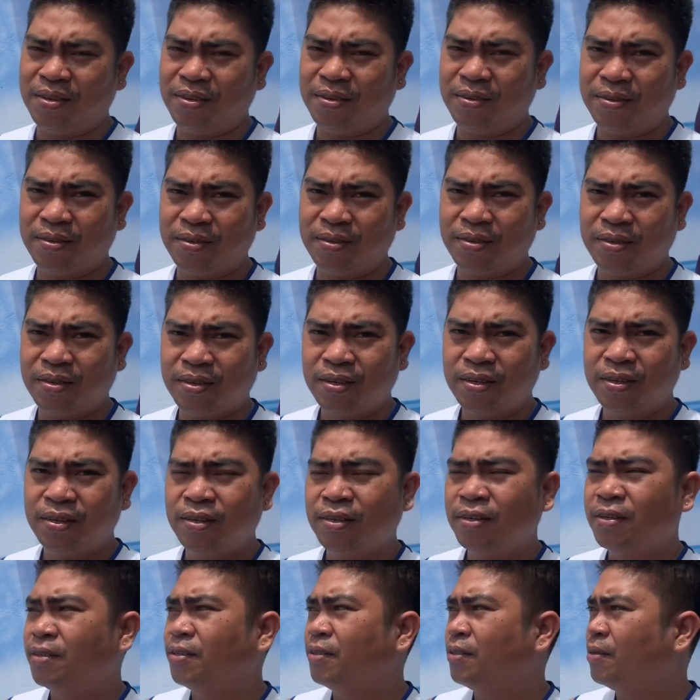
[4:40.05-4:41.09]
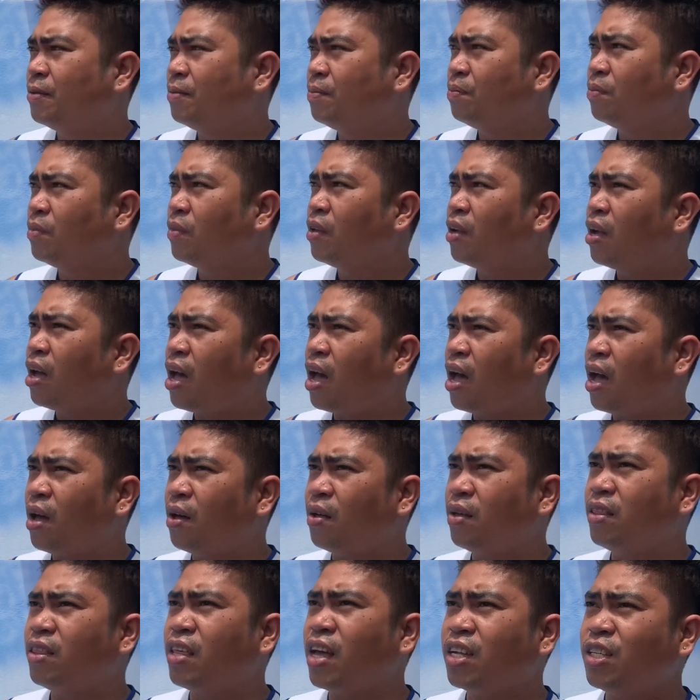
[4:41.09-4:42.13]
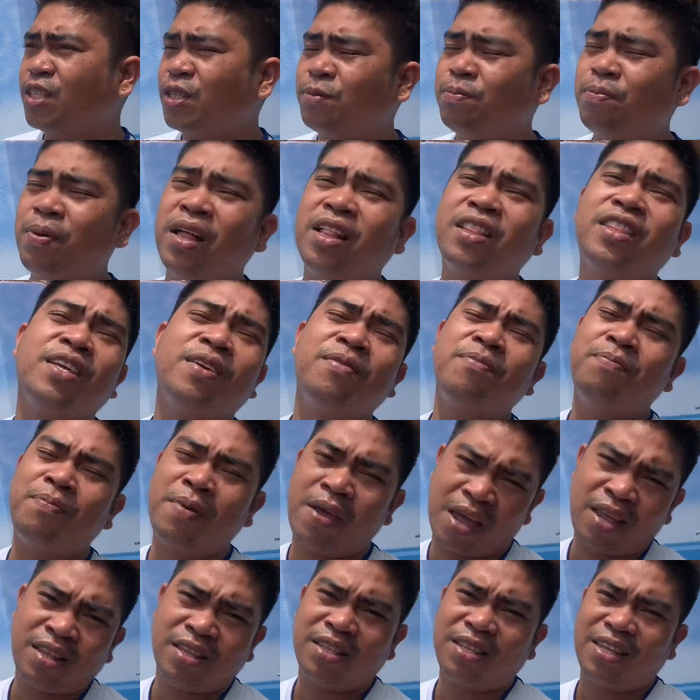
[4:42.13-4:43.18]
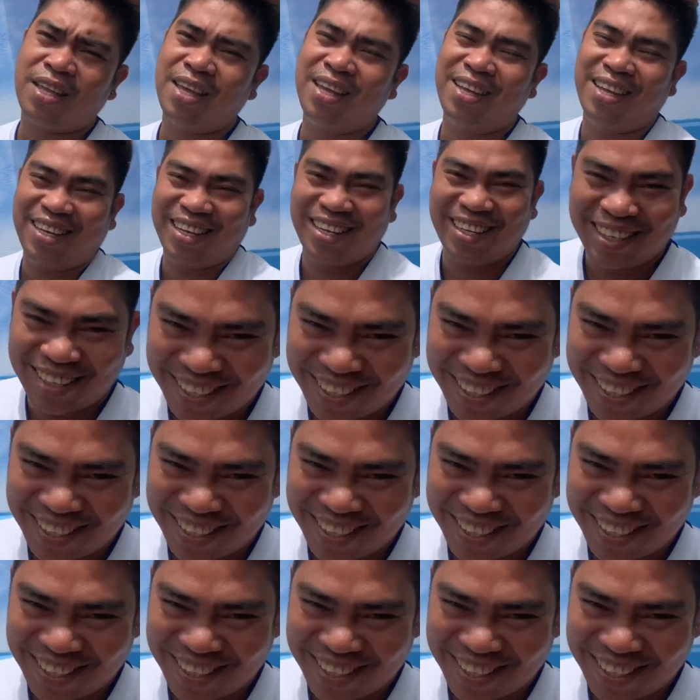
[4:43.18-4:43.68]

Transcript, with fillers: Para pag mga building. Uh, that's building painting. What